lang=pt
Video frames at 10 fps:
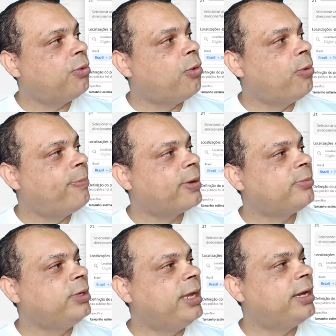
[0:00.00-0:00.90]
ou para
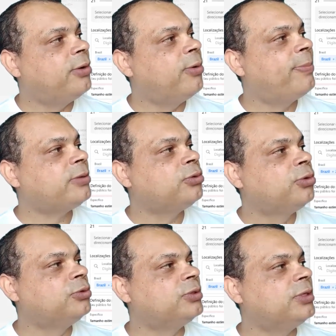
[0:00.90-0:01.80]
mulher, ou para
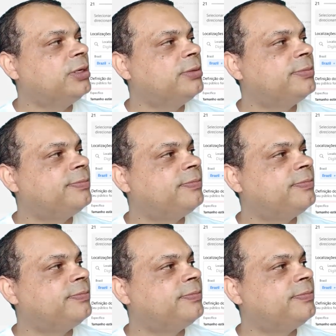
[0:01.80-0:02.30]
todos, né?